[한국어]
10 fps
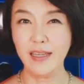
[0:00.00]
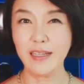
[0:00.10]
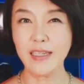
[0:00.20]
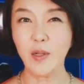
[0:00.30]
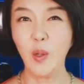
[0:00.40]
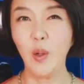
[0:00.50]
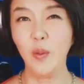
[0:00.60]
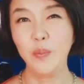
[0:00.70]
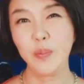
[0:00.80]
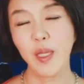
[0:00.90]

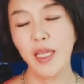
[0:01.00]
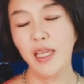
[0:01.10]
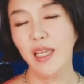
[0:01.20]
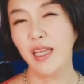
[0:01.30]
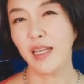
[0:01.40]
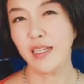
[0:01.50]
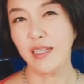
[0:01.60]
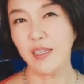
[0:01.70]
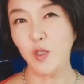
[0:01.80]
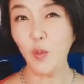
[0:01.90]
그리고
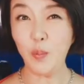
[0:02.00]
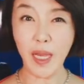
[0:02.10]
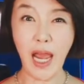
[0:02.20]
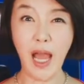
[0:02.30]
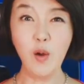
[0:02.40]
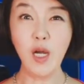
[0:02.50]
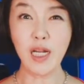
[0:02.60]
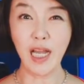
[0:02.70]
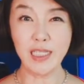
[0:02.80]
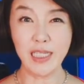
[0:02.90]
그
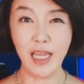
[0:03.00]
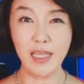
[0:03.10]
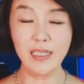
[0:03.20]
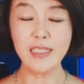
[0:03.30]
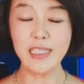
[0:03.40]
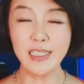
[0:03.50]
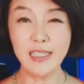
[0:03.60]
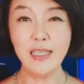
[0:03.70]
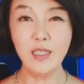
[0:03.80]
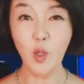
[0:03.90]
쇼펜하워가
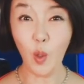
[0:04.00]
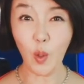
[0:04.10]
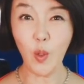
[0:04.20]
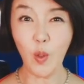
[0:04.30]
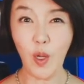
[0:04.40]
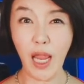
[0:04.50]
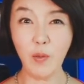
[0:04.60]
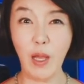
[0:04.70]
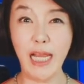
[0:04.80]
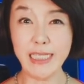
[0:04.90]
쓴 토론에
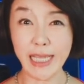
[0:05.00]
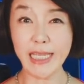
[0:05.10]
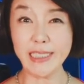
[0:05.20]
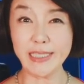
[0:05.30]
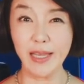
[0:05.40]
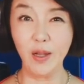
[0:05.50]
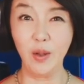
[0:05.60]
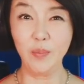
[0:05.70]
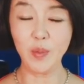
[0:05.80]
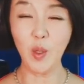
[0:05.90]
관한 책이
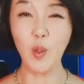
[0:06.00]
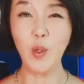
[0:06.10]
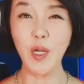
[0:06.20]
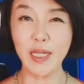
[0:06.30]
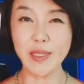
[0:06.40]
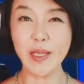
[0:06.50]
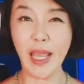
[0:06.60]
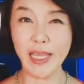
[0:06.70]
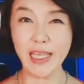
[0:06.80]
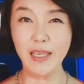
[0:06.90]
있어요. 토론을
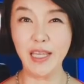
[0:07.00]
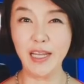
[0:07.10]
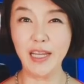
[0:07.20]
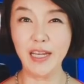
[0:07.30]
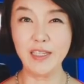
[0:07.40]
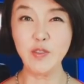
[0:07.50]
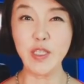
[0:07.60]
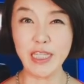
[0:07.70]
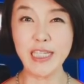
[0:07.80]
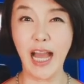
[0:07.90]
어떻게 이길 수
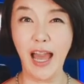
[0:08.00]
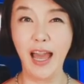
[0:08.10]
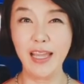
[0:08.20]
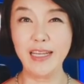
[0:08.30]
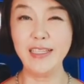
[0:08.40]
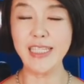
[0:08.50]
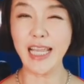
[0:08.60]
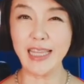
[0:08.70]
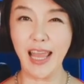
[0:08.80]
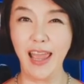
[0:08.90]
있는가 이런
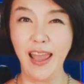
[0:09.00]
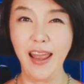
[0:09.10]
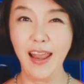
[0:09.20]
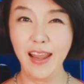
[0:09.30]
책인데